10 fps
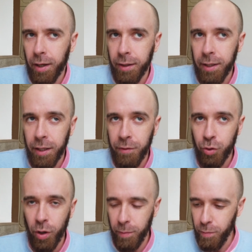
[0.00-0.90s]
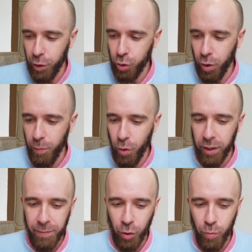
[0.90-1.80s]
когда я вижу большое
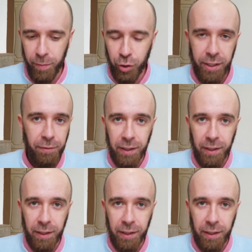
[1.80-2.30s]
поле, я могу побежать,